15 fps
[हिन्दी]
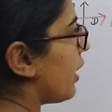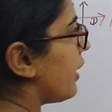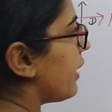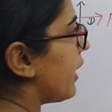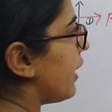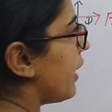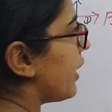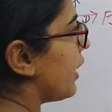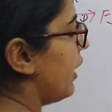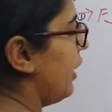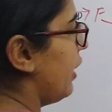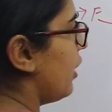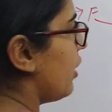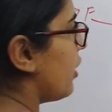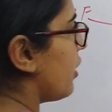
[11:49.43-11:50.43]
यानी कि
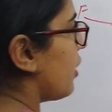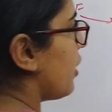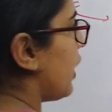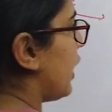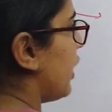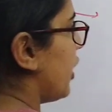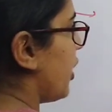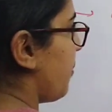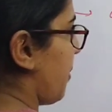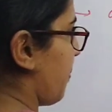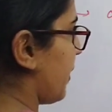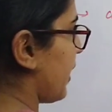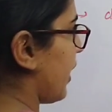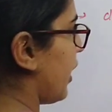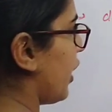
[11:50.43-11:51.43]
हिंदी में
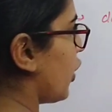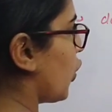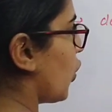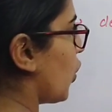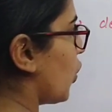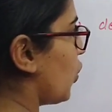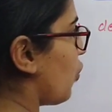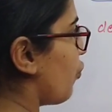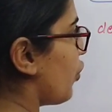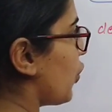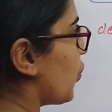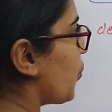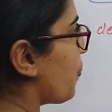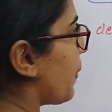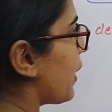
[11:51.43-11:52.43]
बताएं तो
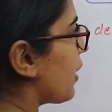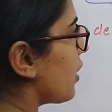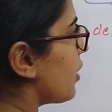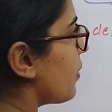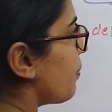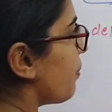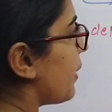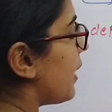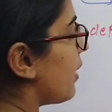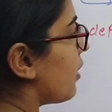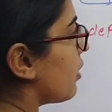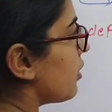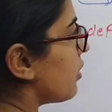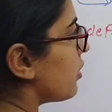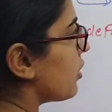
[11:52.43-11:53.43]
विरूपक बल
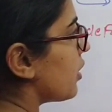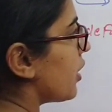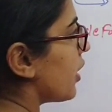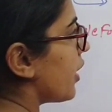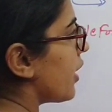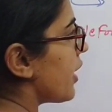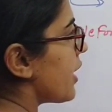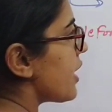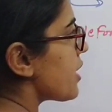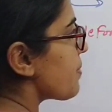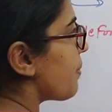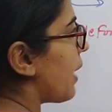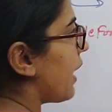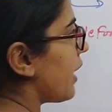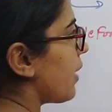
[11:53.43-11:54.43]
इस
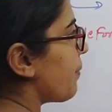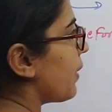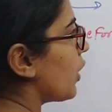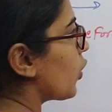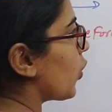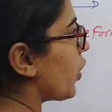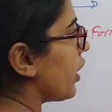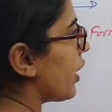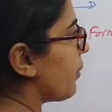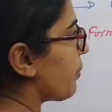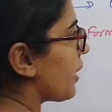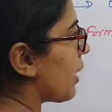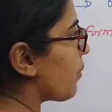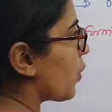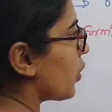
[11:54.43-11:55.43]
बाह्य बल को ही
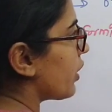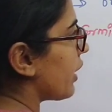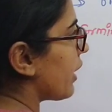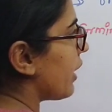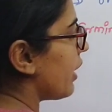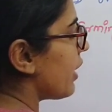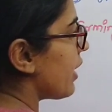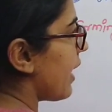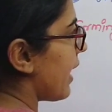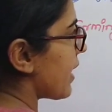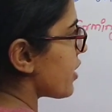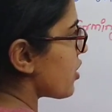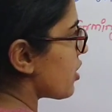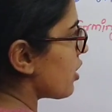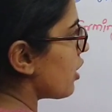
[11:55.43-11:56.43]
हम क्या बोलते हैं
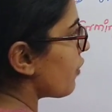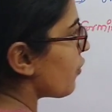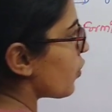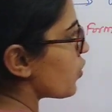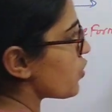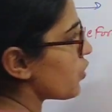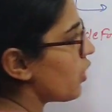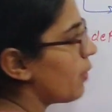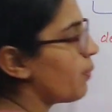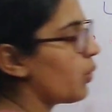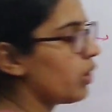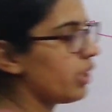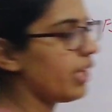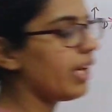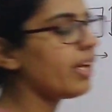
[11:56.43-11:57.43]
एक्सटर्नल फोर्स को हम
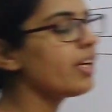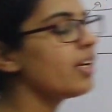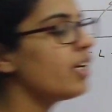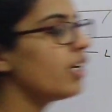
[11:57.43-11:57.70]
बोलते हैं